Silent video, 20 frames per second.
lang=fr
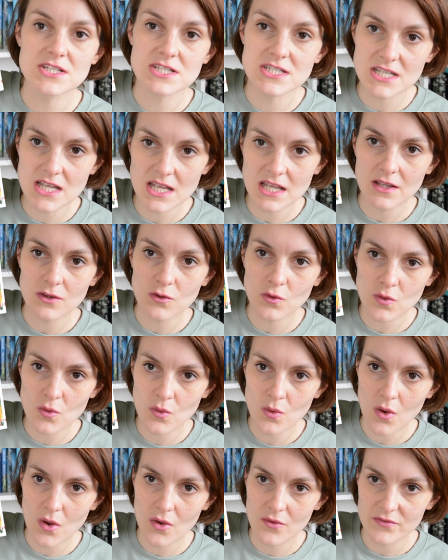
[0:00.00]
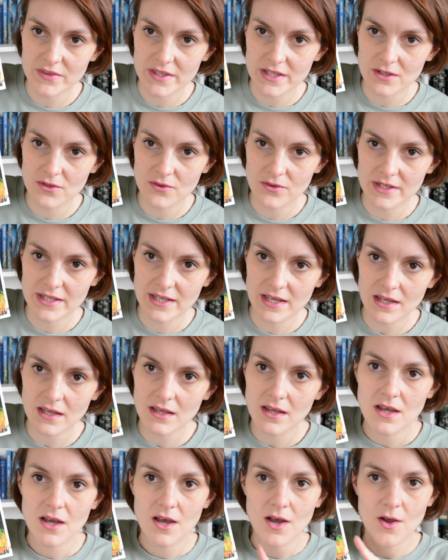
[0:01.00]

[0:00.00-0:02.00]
J'ai trop envie de le lire.